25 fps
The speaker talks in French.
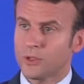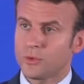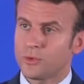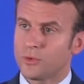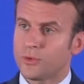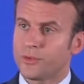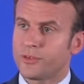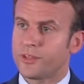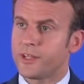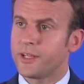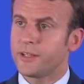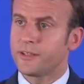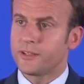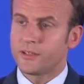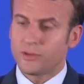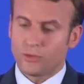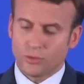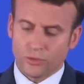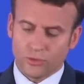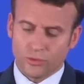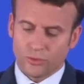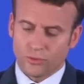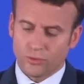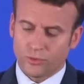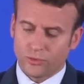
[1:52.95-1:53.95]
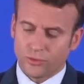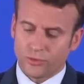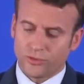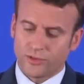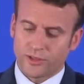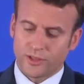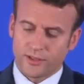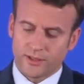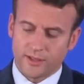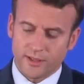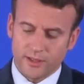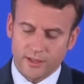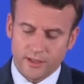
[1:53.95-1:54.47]
de celles qui se sont
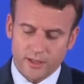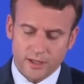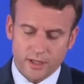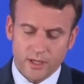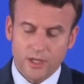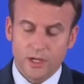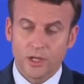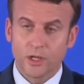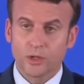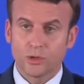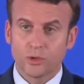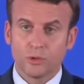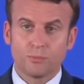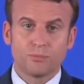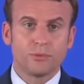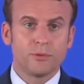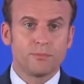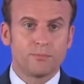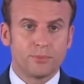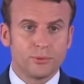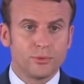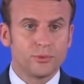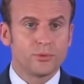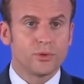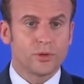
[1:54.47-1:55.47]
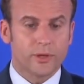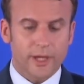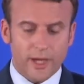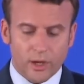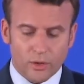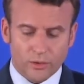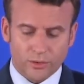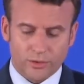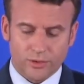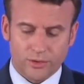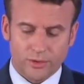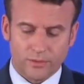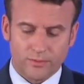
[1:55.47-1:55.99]
succédées depuis plus de
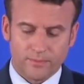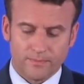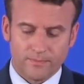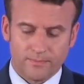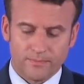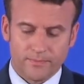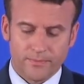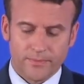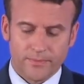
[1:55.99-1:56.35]
40 ans.